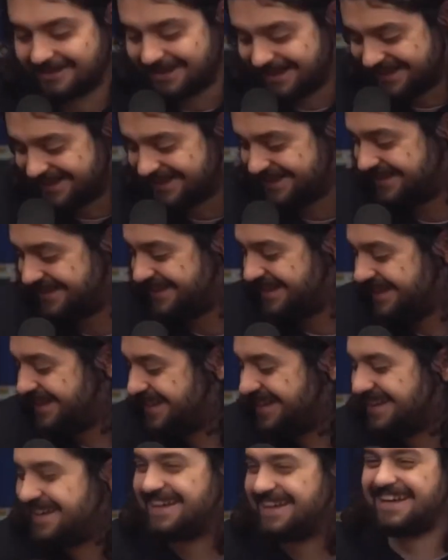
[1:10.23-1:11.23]
né? isso.
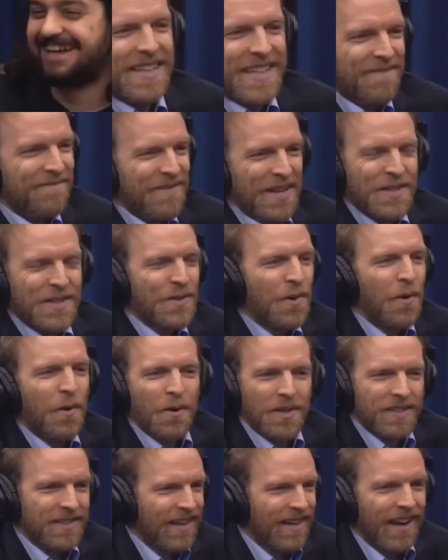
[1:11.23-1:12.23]
não, mas é
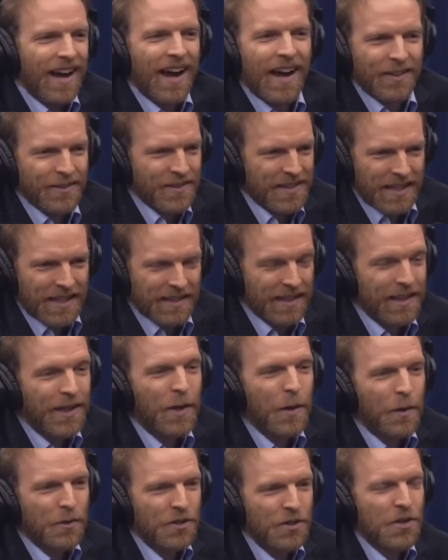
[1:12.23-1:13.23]
pensões, salário, etc. Ou
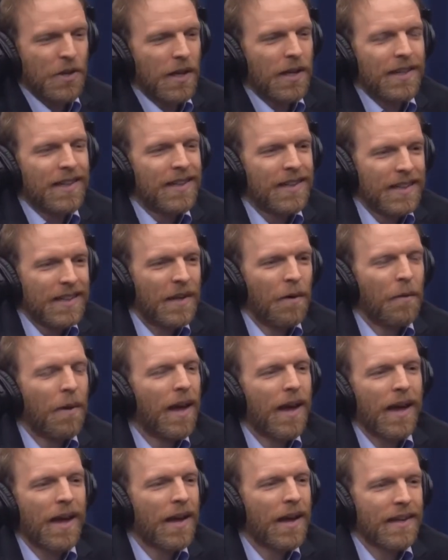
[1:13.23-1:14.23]
seja, não
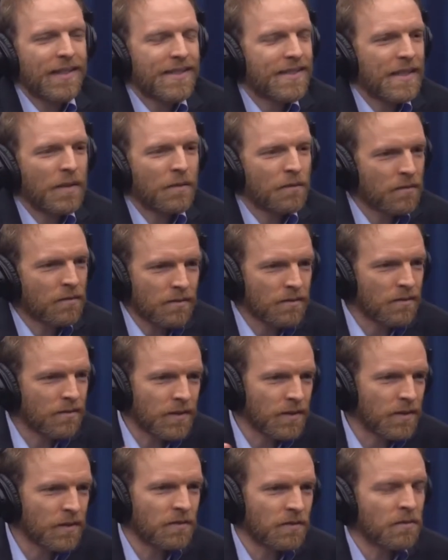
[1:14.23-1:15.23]
é assim, um,
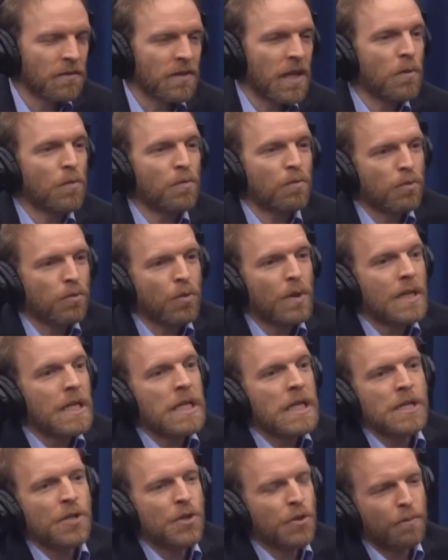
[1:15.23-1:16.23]
não, não tem um, um,
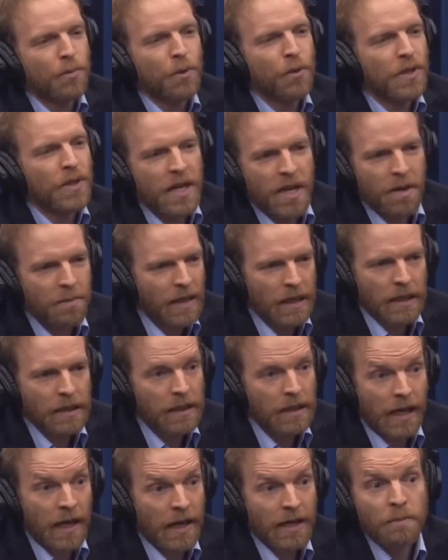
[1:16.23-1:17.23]
grande poder
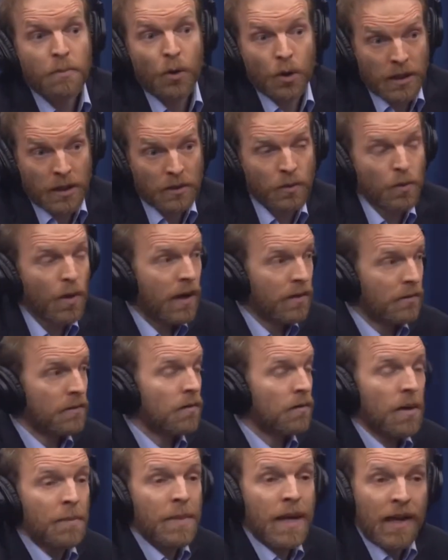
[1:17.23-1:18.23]
militar e, portanto,
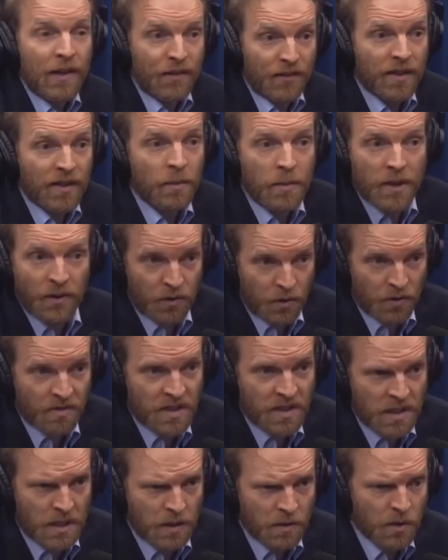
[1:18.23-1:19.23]
não ameaça também seus
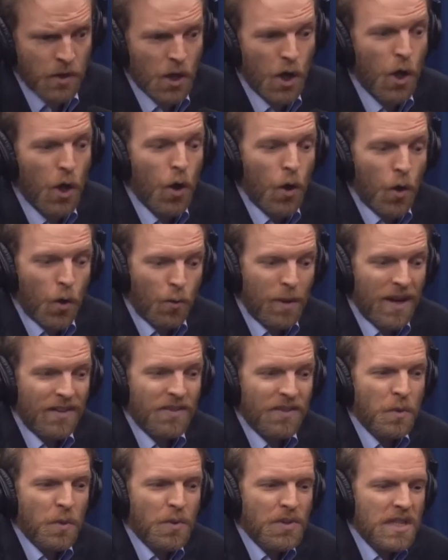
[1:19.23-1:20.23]
vizinhos. O
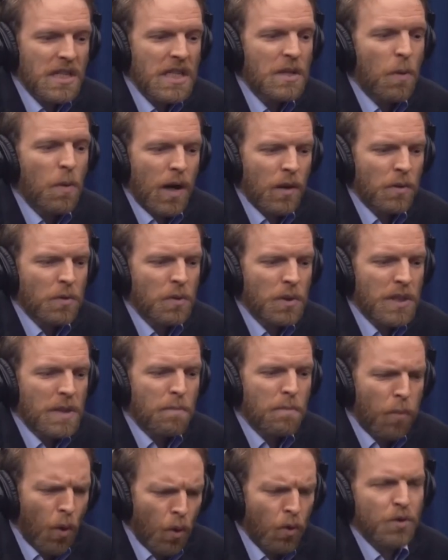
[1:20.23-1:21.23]
Brasil conseguiu algo que
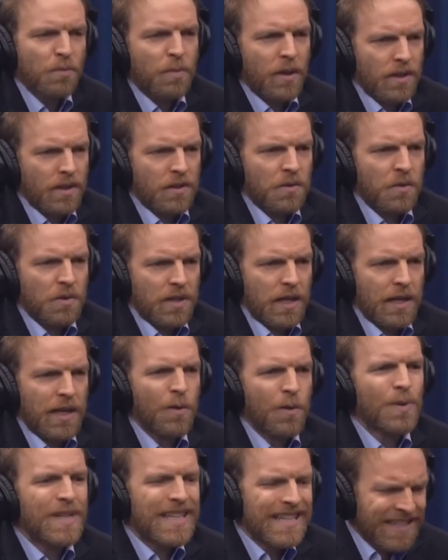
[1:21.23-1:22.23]
poucos países conseguem. É
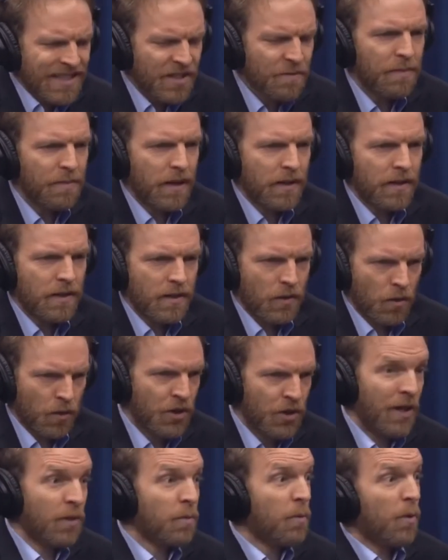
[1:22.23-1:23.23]
um grande país
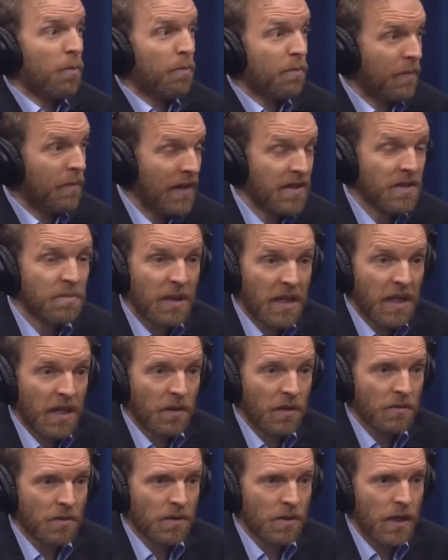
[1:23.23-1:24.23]
rodeado por países
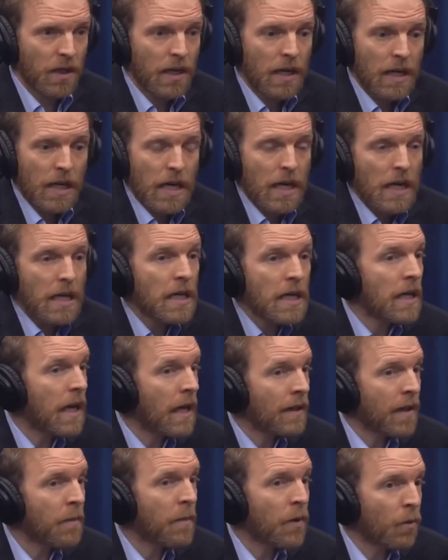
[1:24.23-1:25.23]
pequenos e ninguém
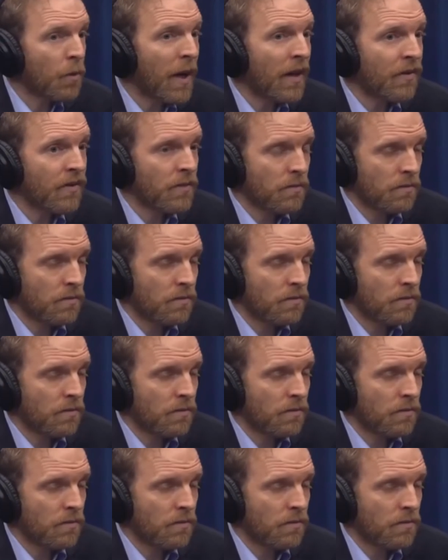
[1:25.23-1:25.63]
tem medo do Brasil